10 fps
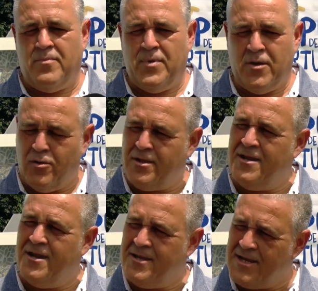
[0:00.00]
pero el
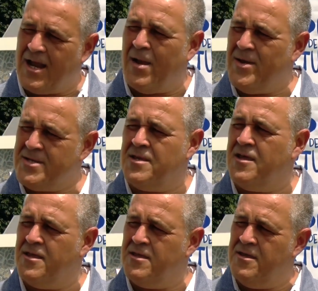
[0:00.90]
tener esas
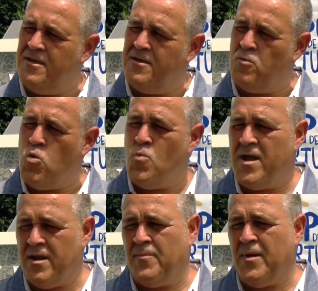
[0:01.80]
capacidades de,
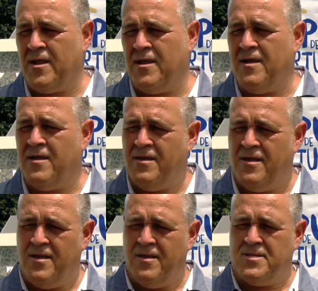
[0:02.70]
humanas para
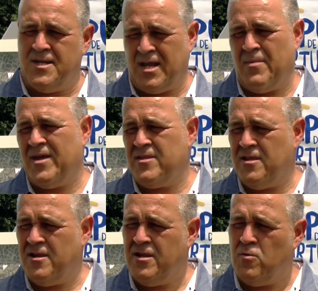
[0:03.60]
ser capaz de
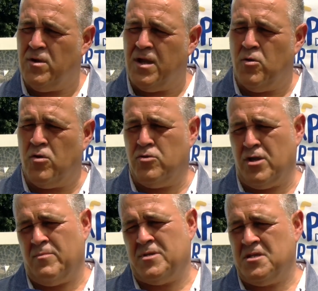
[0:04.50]
dirigir un equipo con
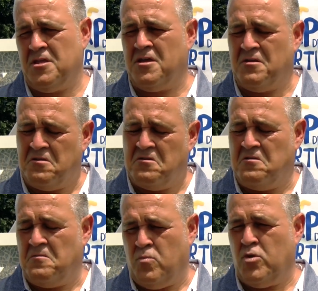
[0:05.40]
discapacidad,
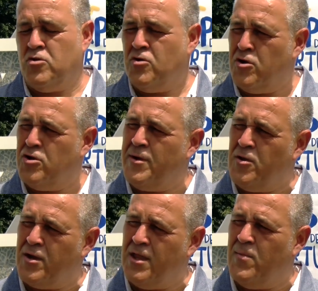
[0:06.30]
pues yo creo que todavía
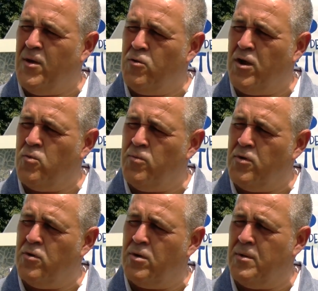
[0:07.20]
nos queda madurar un
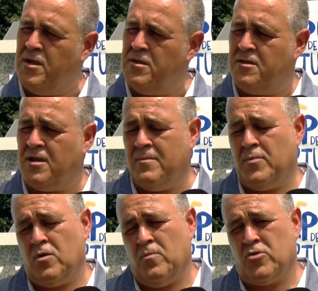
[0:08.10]
poco en los que vienen detrás,
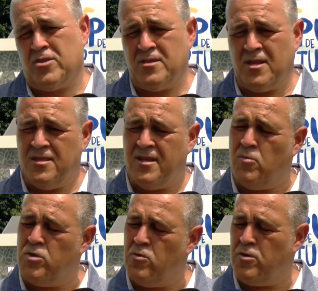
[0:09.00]
pero lo importante es que
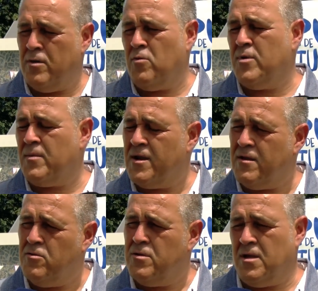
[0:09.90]
tenemos ya un relevo
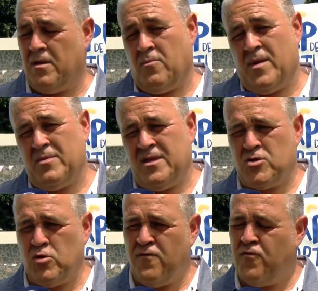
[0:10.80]
preparado, que para mí eso es